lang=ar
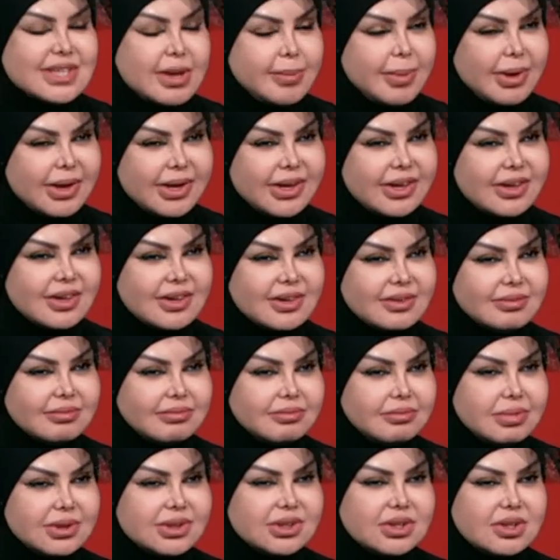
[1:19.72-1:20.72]
السمك
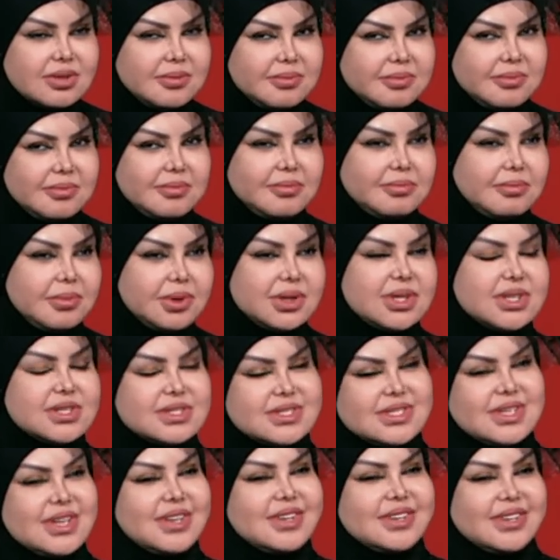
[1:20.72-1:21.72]

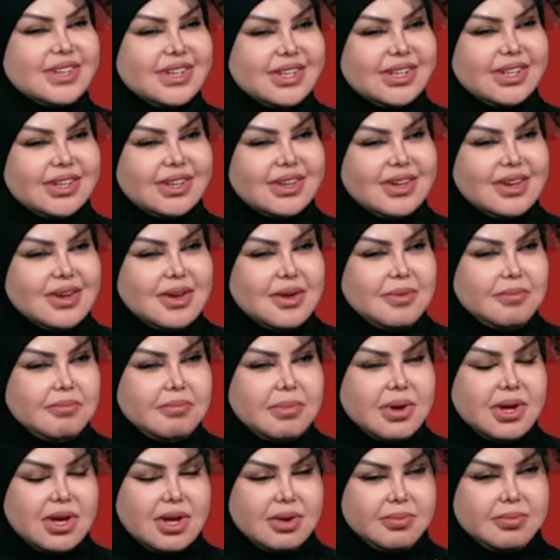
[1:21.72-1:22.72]
بت كده
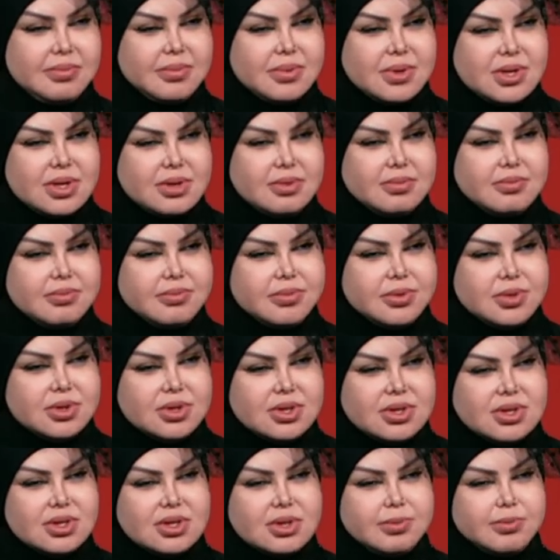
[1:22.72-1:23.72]
آه.
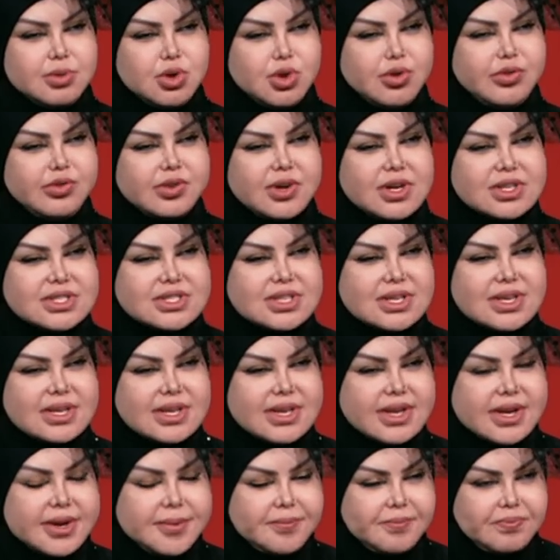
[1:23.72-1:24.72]
بي بيفرز
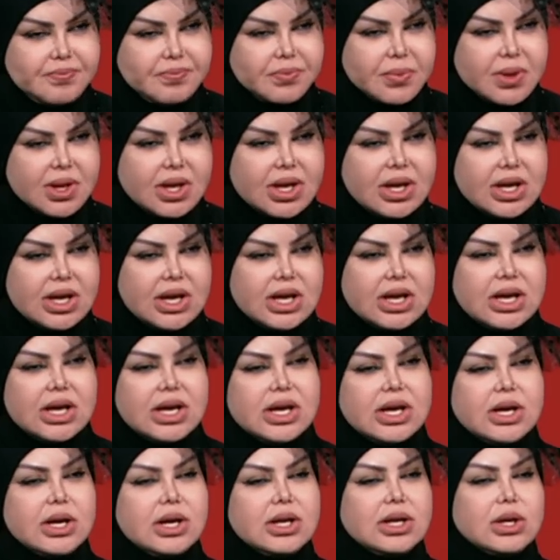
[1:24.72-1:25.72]
آه،
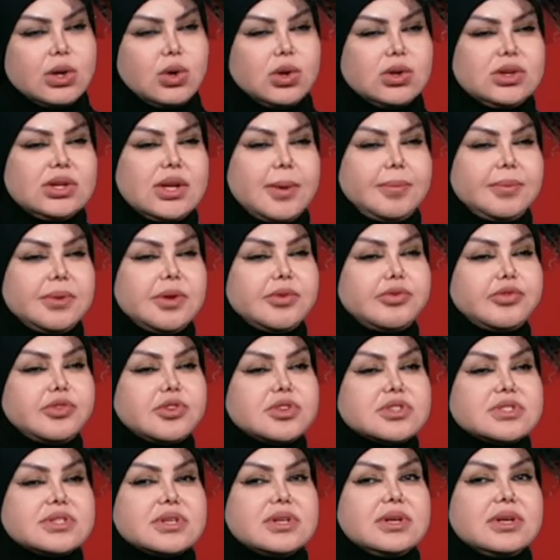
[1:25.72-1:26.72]
الغده
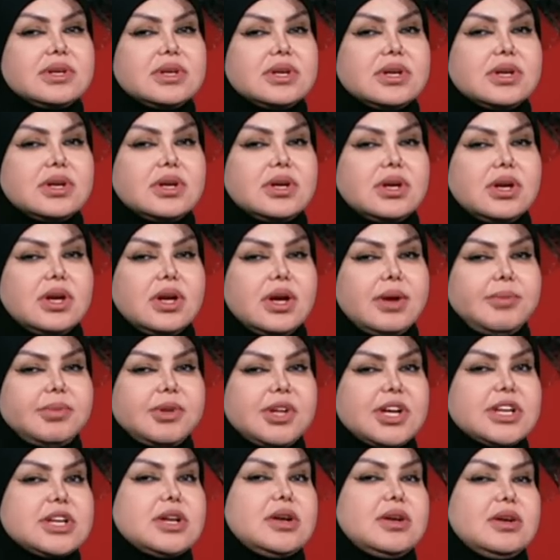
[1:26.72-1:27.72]
بتفرز
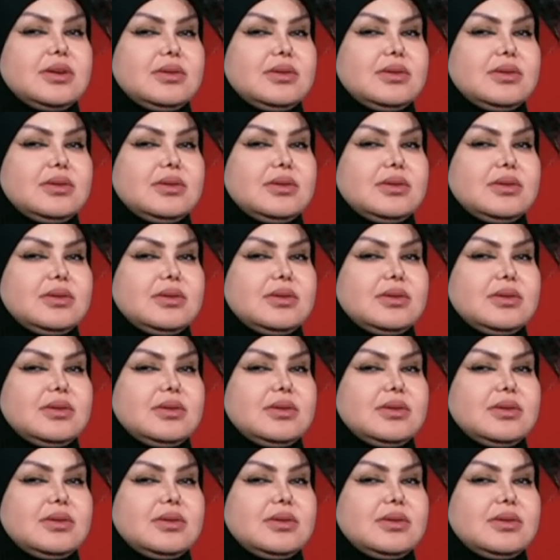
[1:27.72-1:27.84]
بتاع